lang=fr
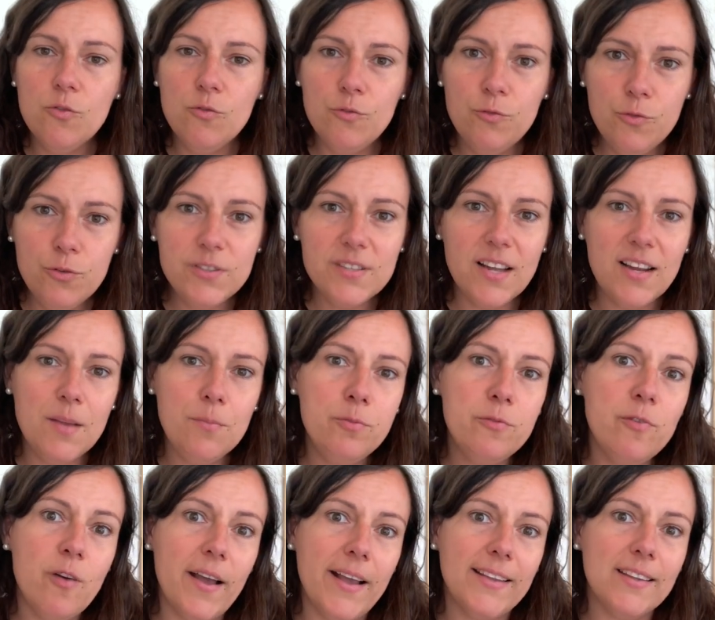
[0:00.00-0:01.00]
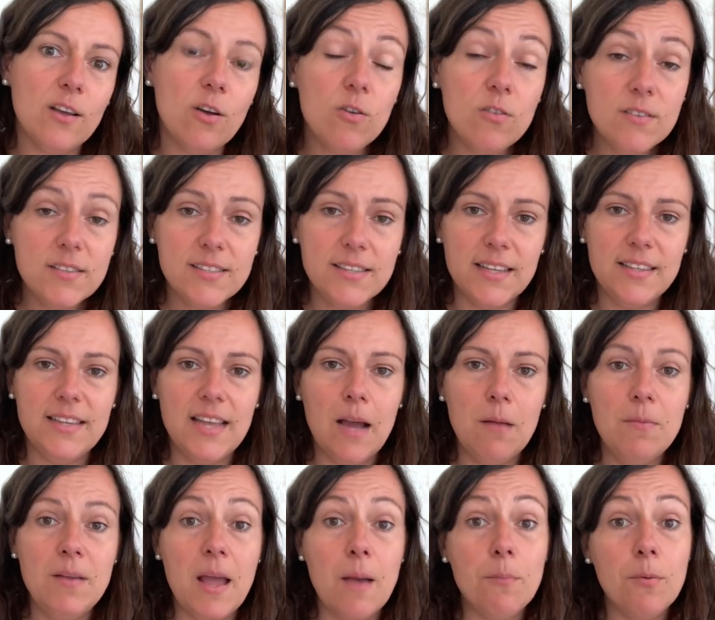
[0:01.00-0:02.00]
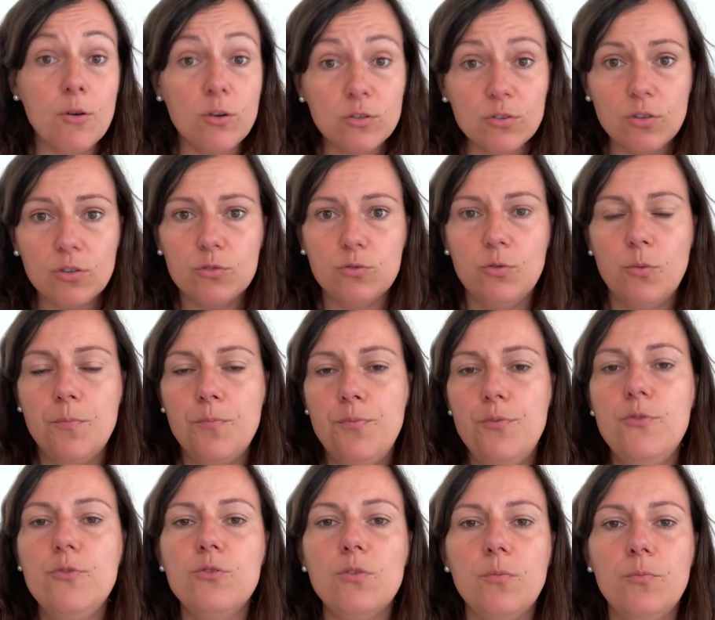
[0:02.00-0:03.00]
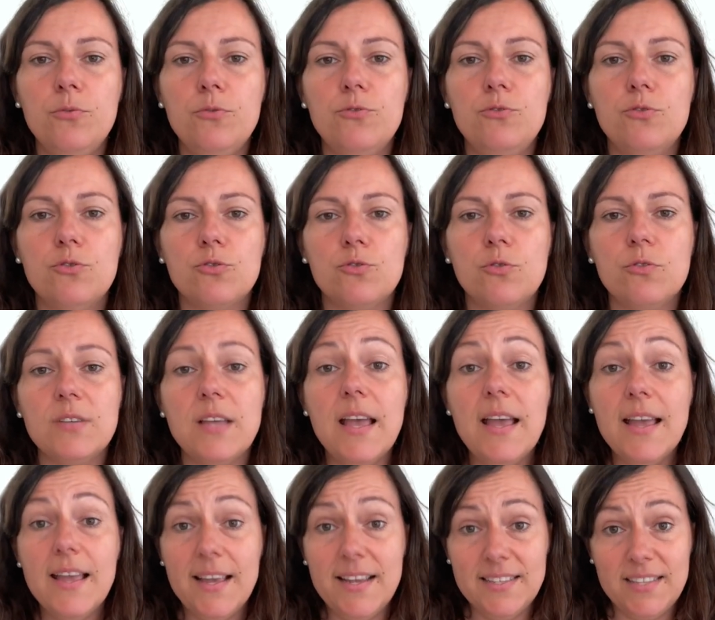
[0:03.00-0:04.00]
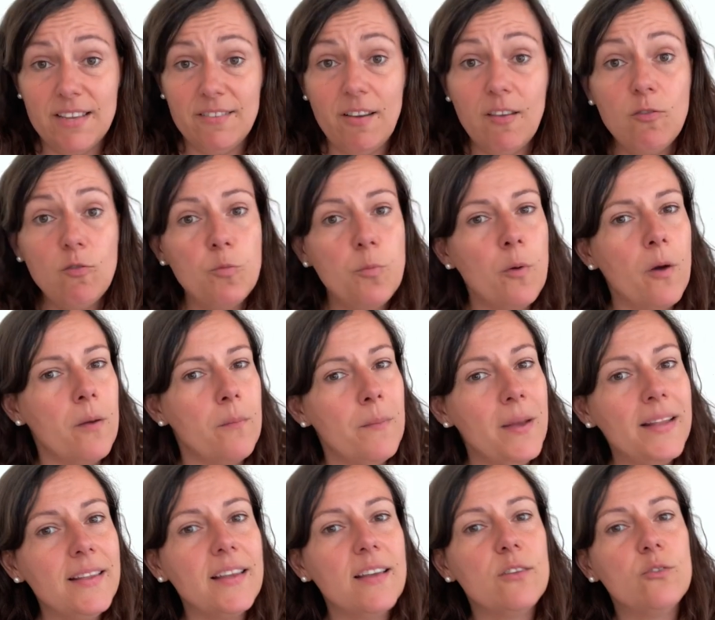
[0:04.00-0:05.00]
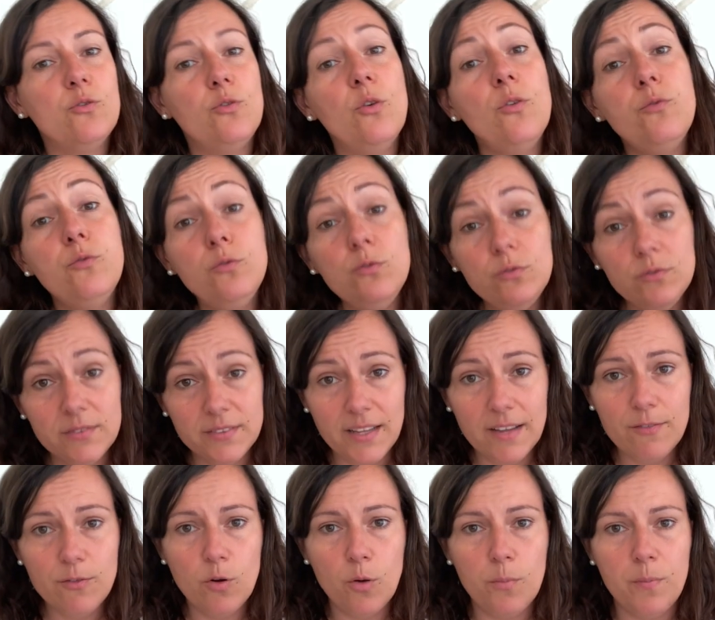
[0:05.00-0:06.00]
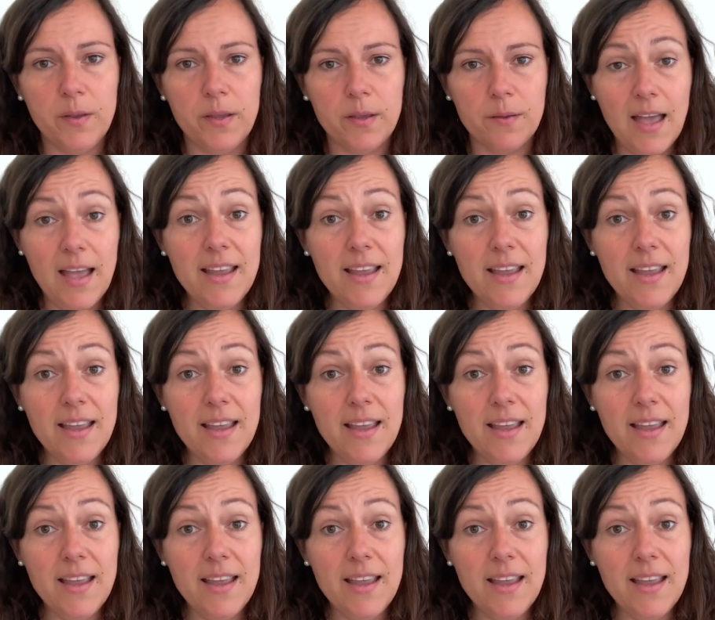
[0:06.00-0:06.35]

vous allez pouvoir être enseignable et apprendre de plus en plus de choses et ça va vous permettre de vous développer.